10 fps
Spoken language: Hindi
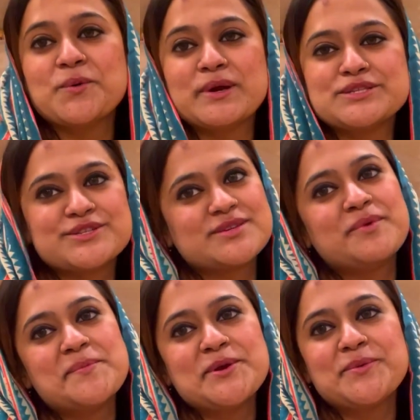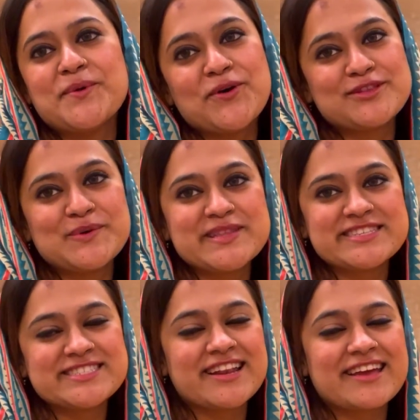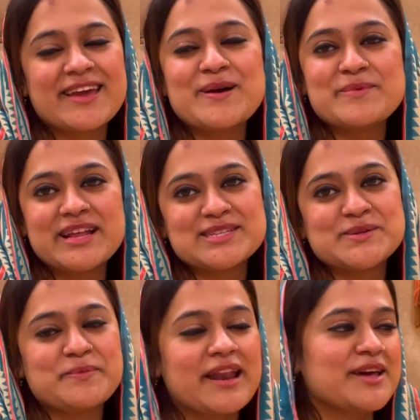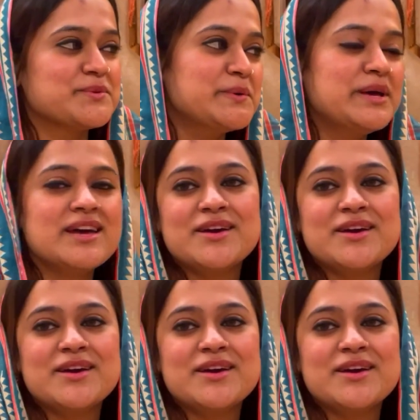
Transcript: को मैंने सोचा मम्मी को बहुत बहुत अच्छा लगेगा मैंने आज ये पहना है तो